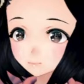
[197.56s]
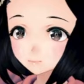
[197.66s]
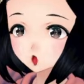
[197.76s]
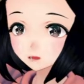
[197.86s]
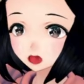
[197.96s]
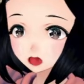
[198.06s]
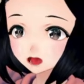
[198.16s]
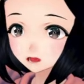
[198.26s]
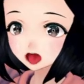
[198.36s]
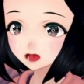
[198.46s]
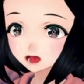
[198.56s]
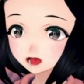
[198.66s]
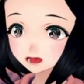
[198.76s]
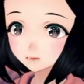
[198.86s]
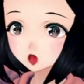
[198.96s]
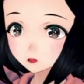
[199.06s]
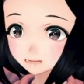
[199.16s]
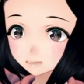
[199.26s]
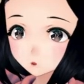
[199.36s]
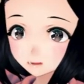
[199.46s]
No, no, no, no non è
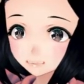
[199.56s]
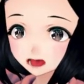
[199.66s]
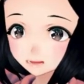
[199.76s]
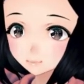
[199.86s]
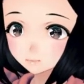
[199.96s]
giusto.